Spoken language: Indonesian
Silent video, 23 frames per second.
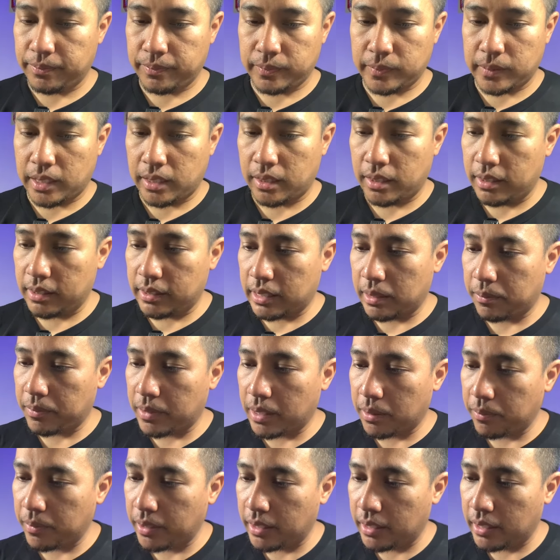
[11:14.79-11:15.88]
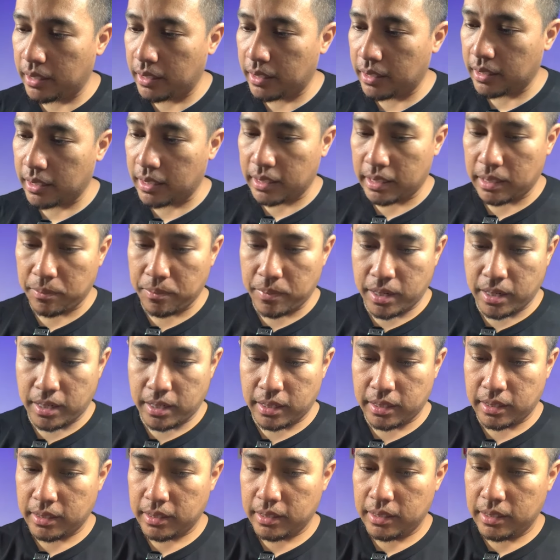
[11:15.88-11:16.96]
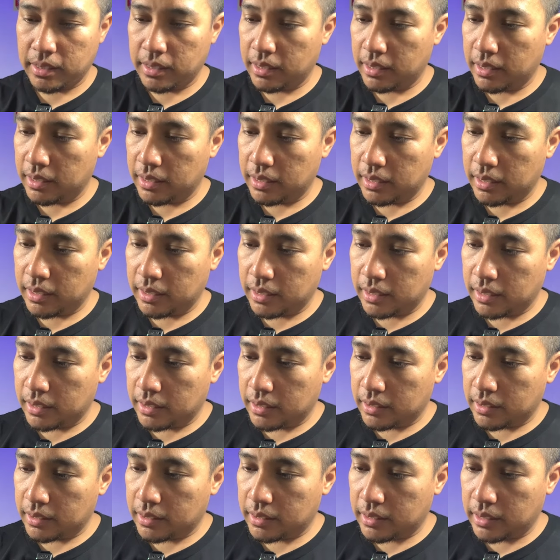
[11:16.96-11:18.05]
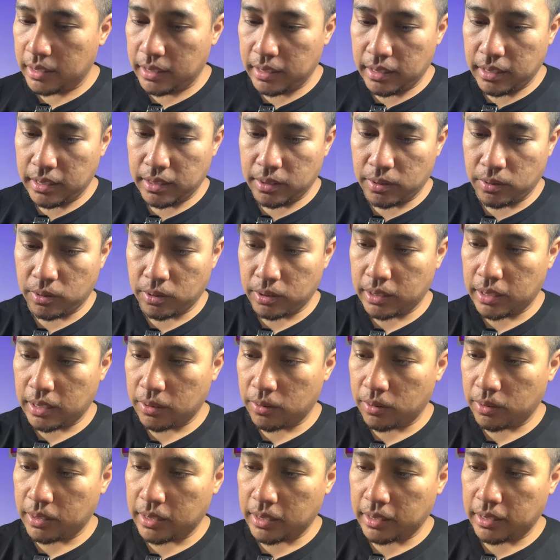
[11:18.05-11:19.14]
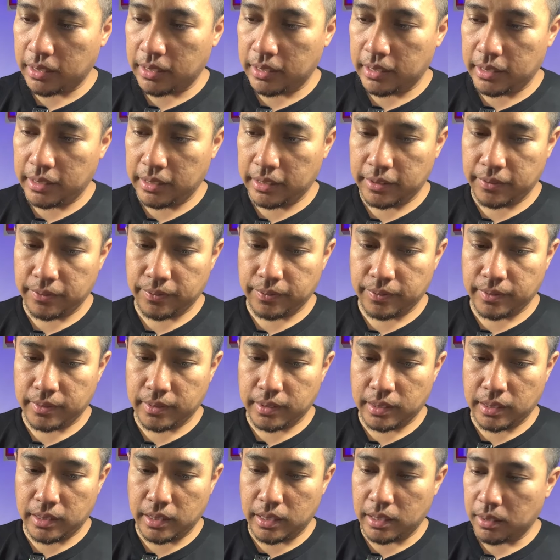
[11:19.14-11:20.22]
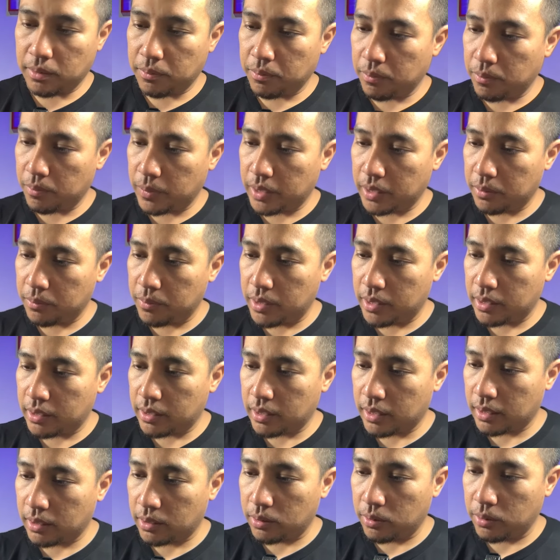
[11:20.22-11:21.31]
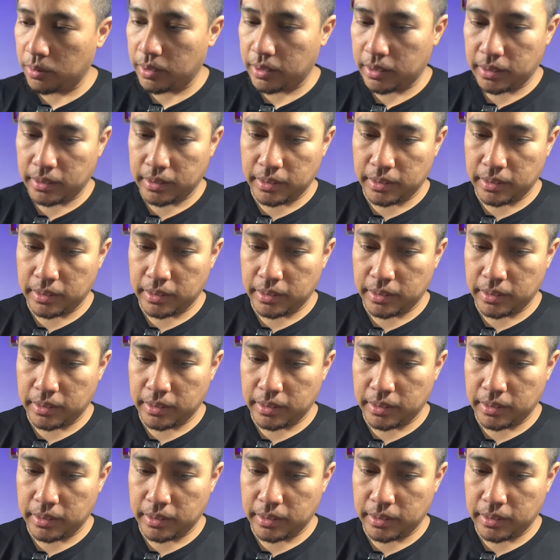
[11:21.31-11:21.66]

Nah, di step 6 ini ada tambahan si kotak-kotak ini yang cat B1 ya.